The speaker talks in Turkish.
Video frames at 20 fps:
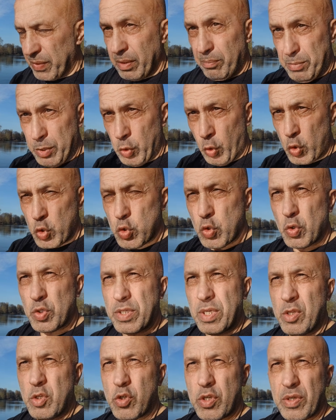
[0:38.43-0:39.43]

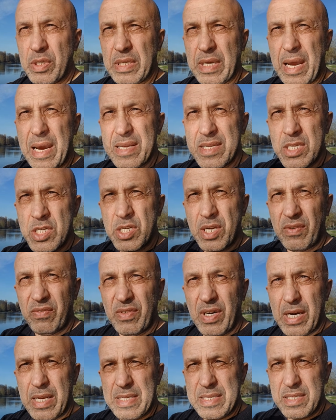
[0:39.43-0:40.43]
1993 e, Erzincan
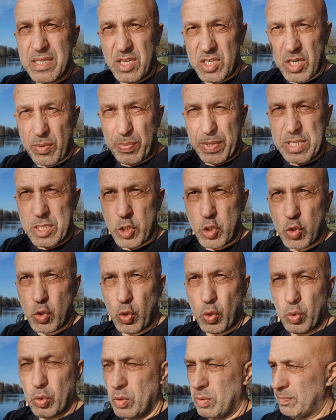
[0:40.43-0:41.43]
valisi Recep
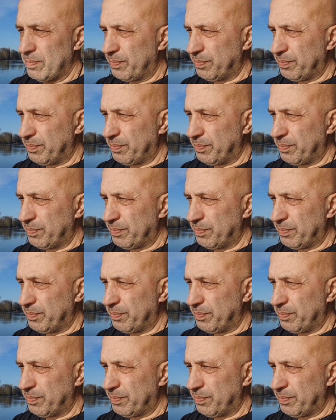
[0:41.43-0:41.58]
Yazıcıoğlu.